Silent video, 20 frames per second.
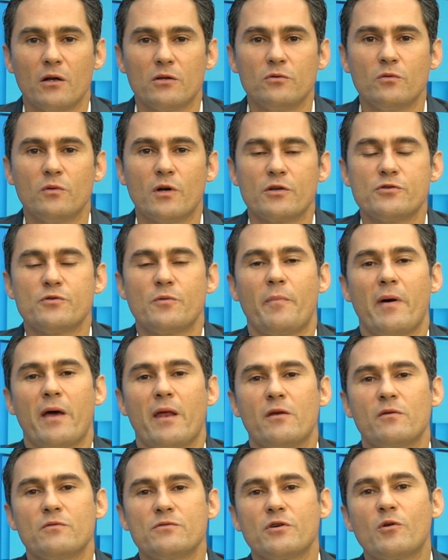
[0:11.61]
durante o
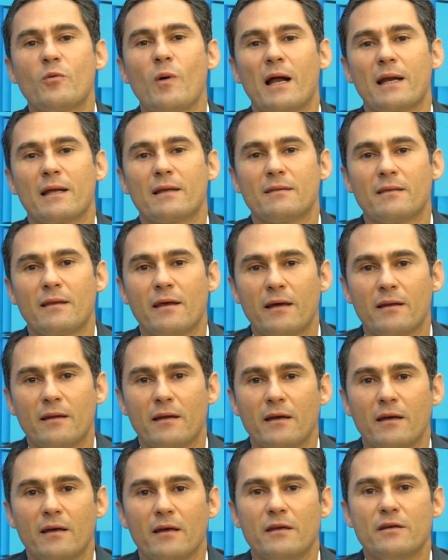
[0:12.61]
período de quarentena